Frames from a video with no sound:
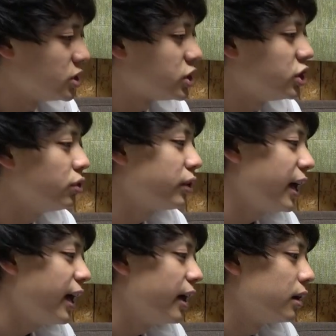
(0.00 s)
血の
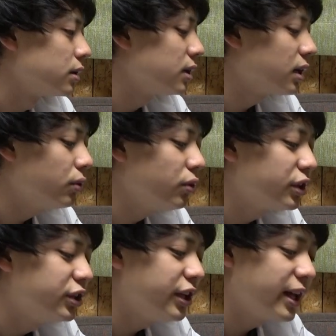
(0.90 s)
気が多
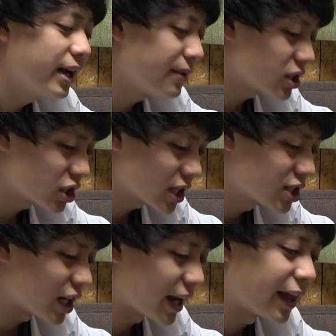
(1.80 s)
い国なら間違っ
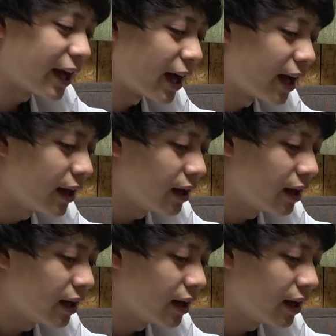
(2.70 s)
ちゃいねえな